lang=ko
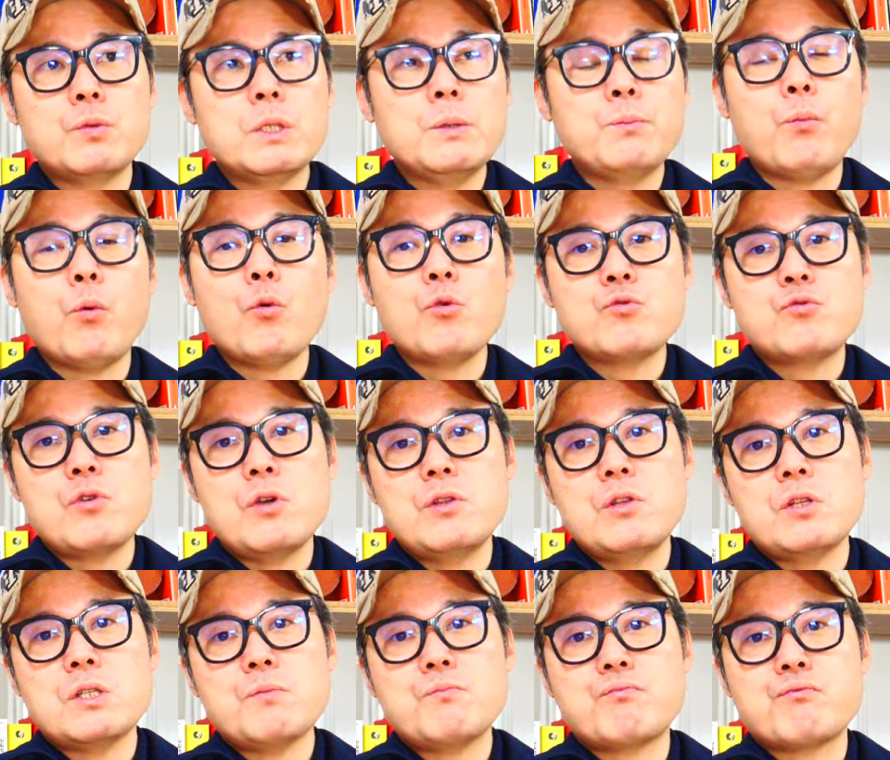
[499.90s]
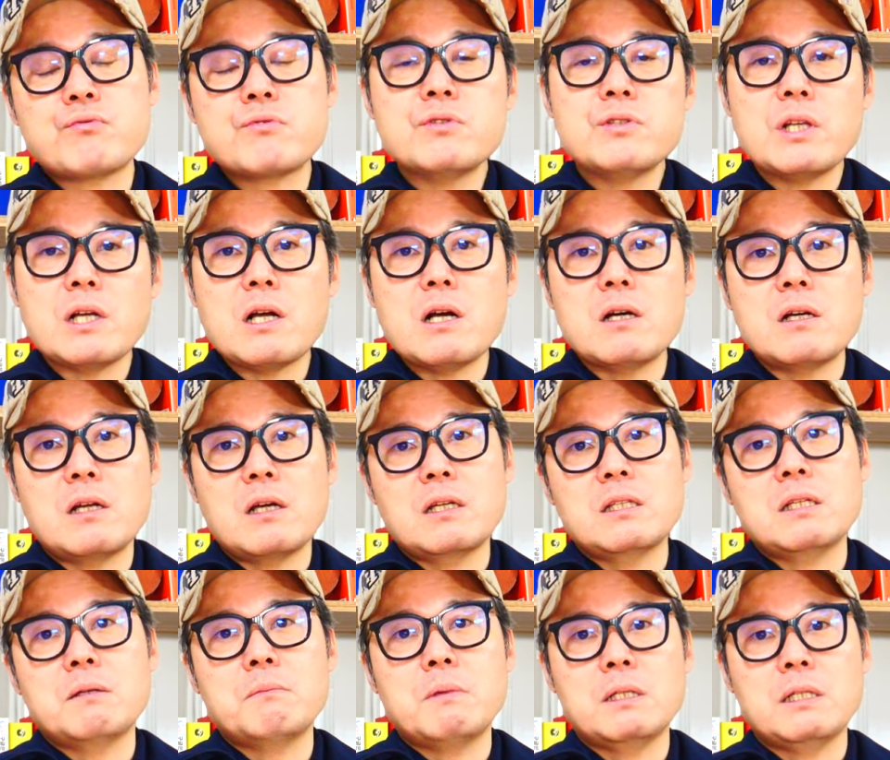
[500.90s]
이 보수에 대해서 무슨 생각을
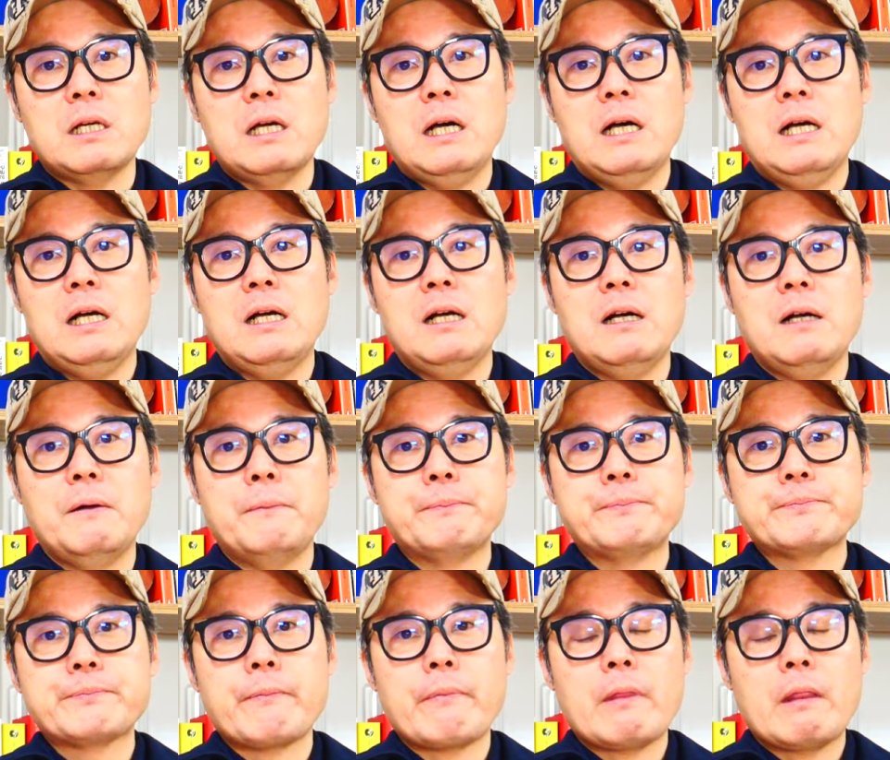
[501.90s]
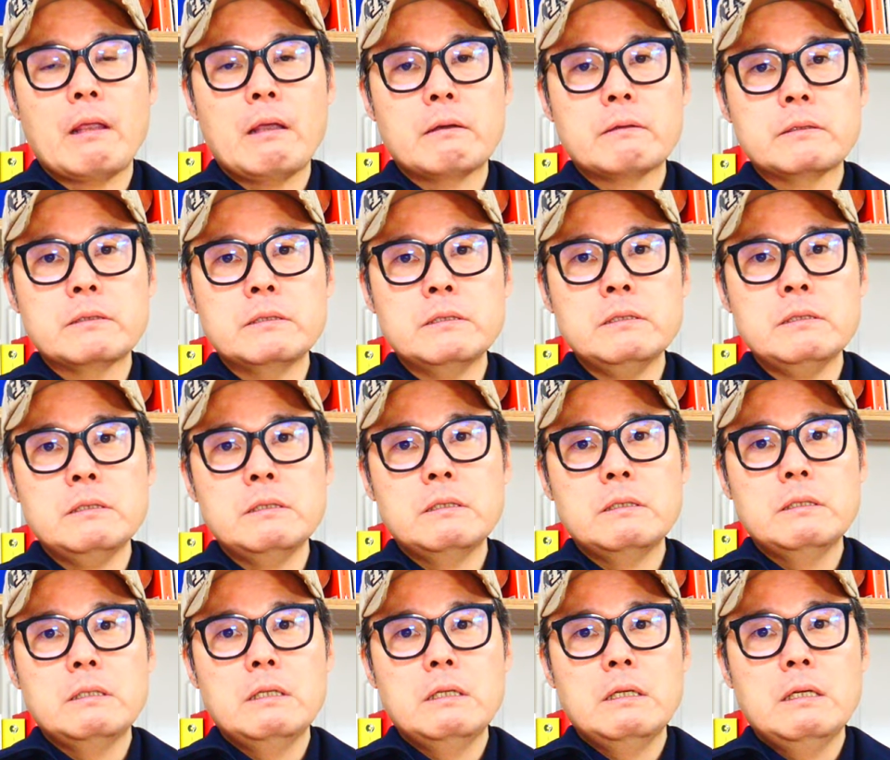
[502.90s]
하겠냔 말이야. 응?
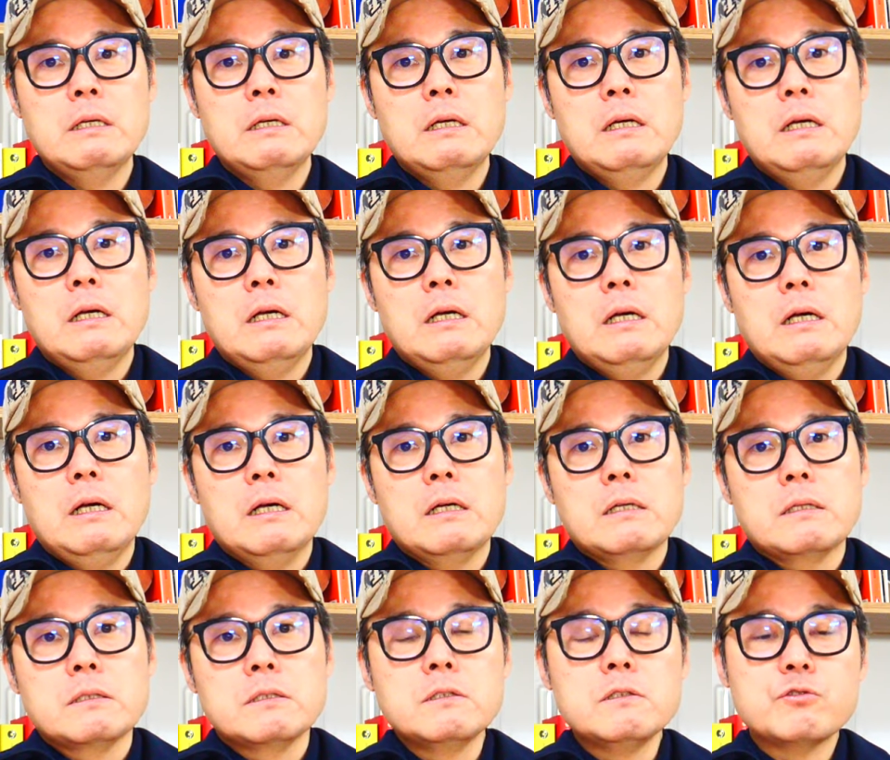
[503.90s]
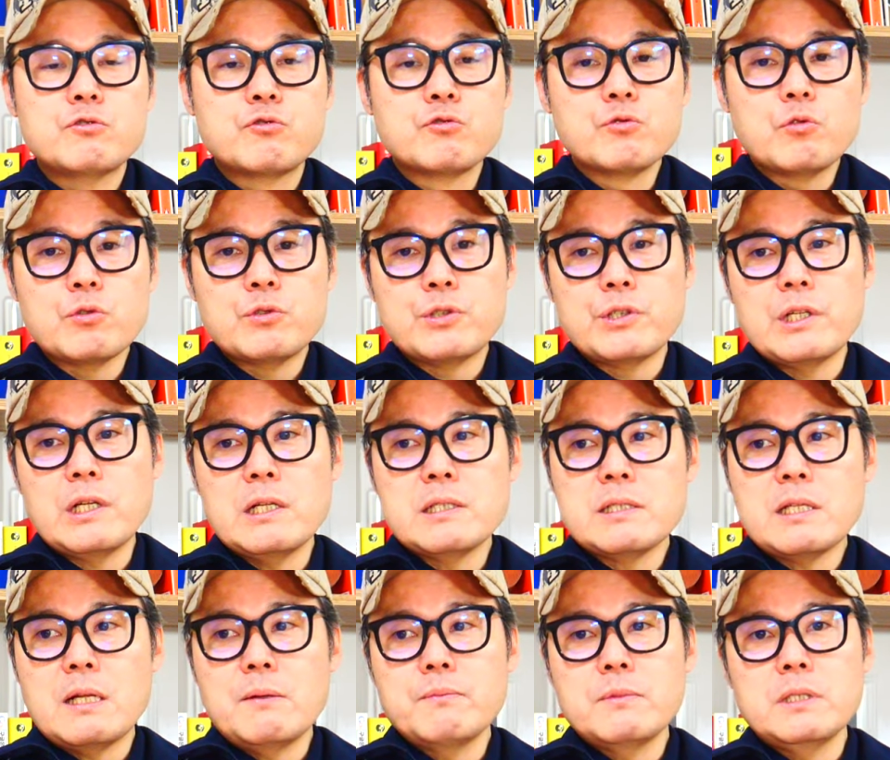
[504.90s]
그 중도층이라는
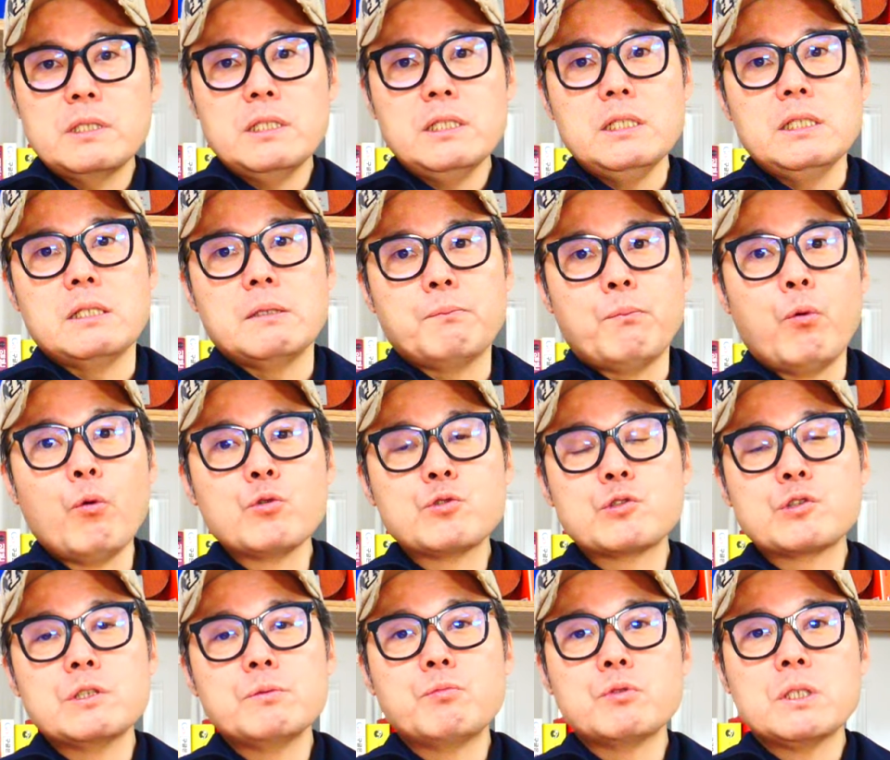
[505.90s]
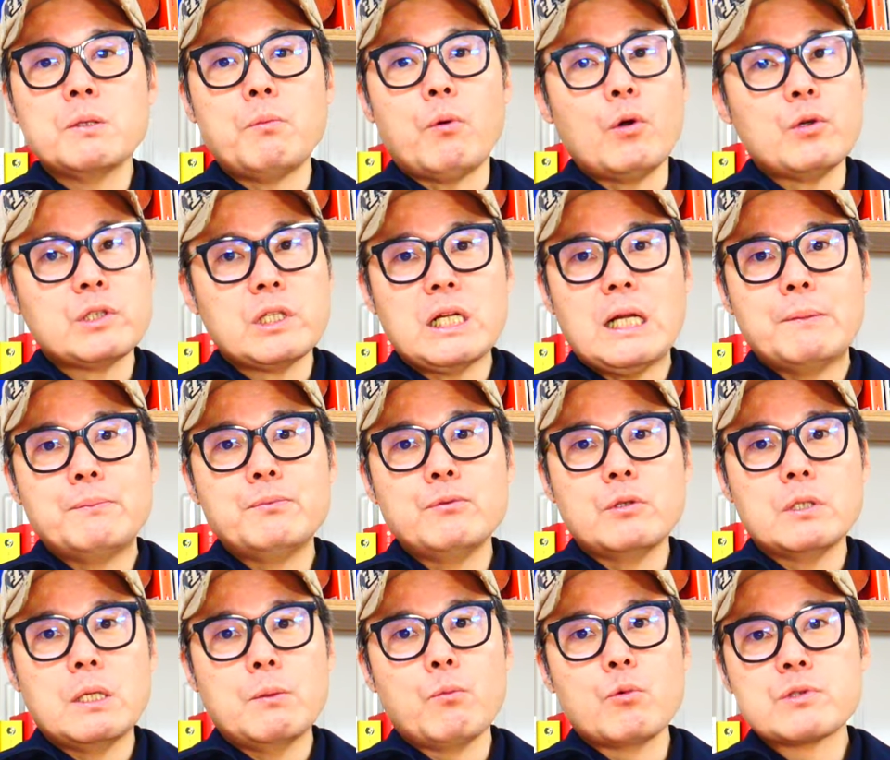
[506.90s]
사람들이 보수들보다 머리가
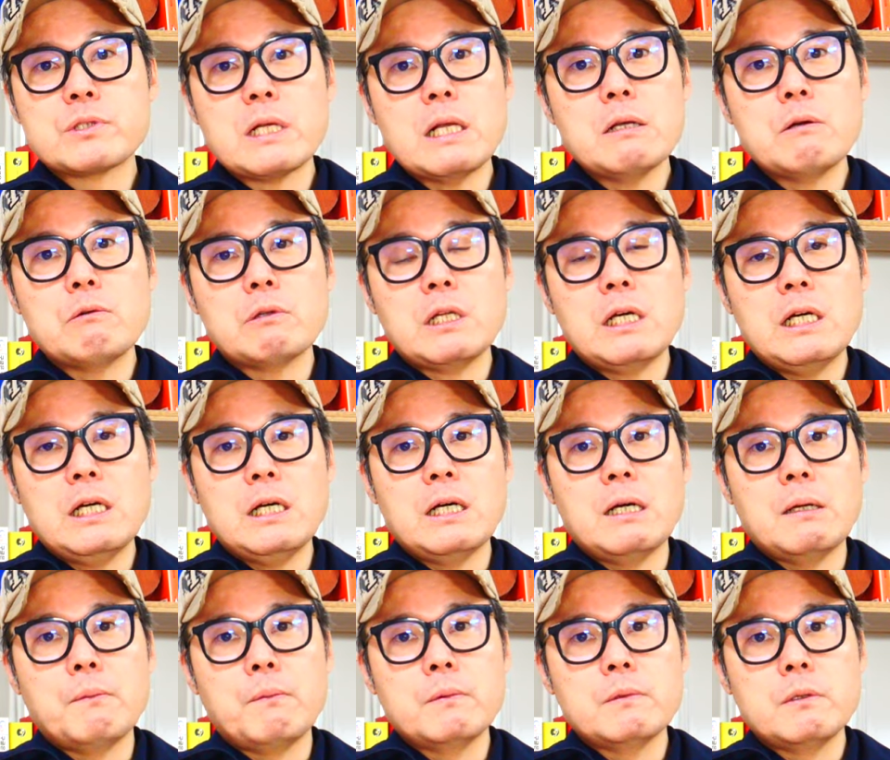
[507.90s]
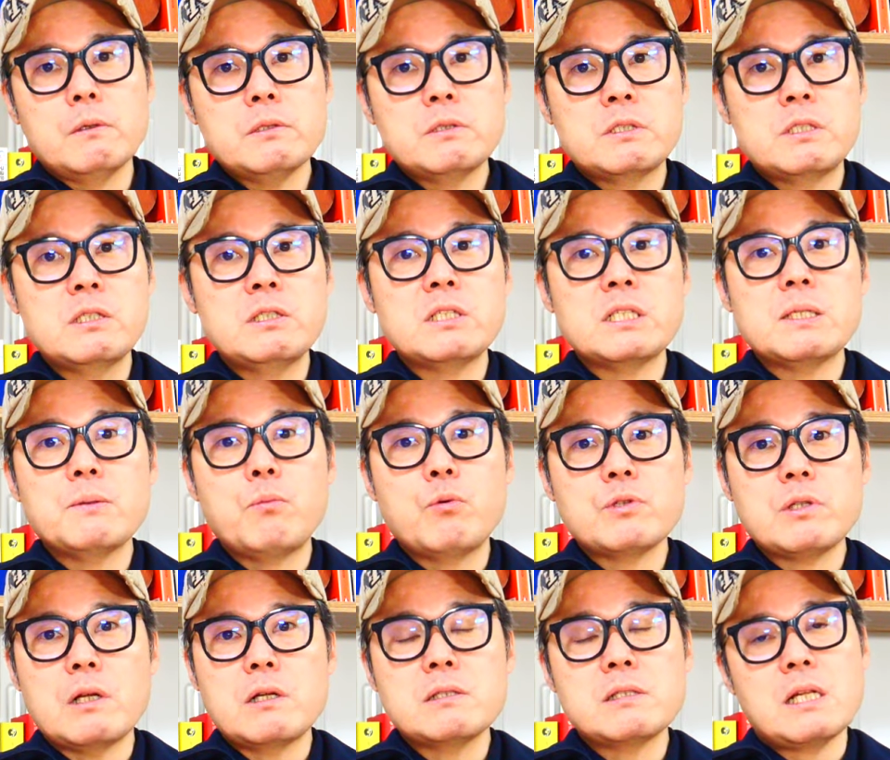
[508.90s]
나쁘거나 못 살거나 어, 지식이
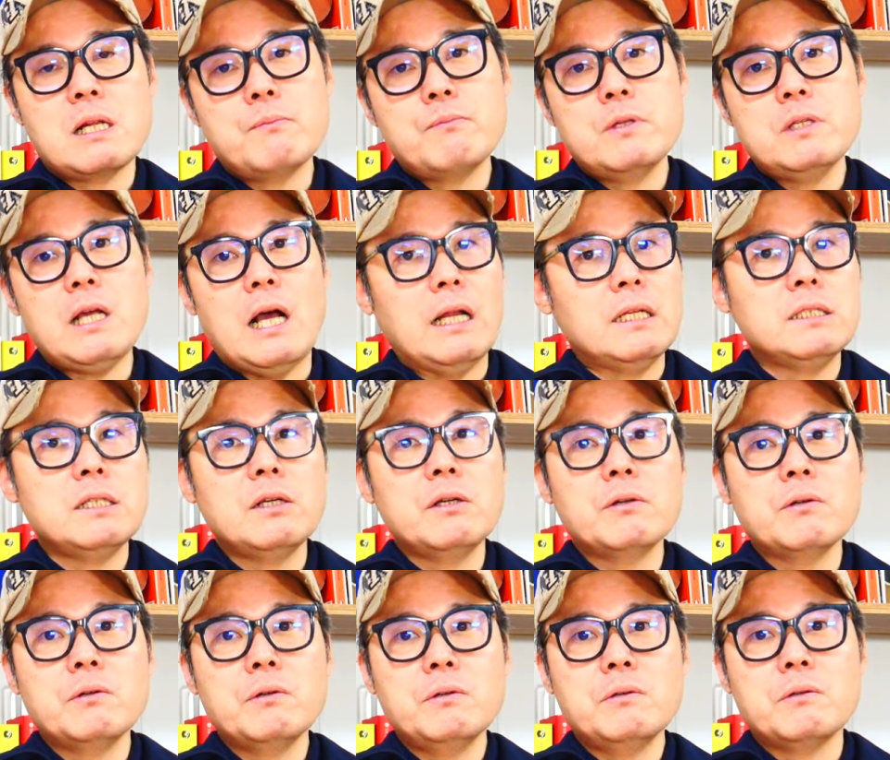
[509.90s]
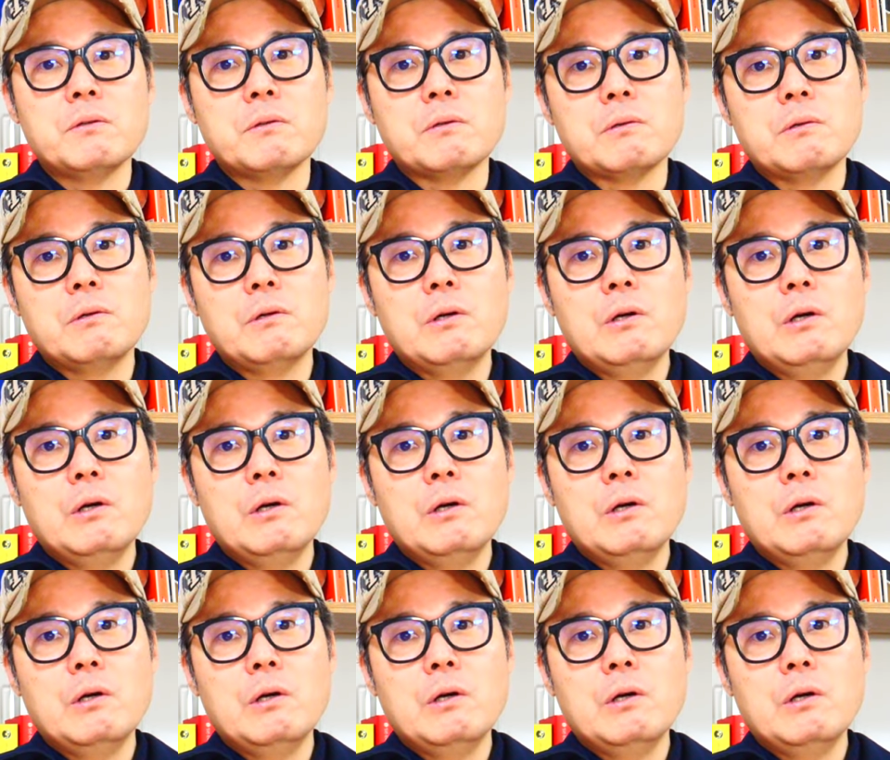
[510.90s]
모자란 사람들이 아니에요.